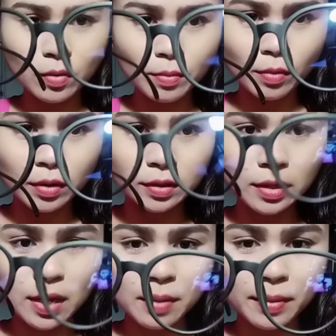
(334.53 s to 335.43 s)
ko alam kung gasgas.
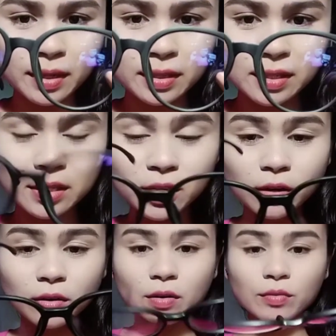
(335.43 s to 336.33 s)
May gasgas lang siya
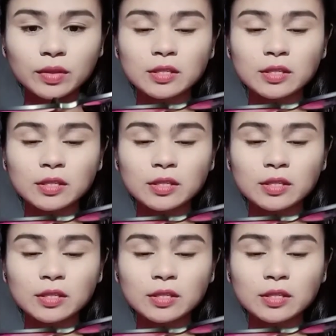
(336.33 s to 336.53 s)
ng kaunti.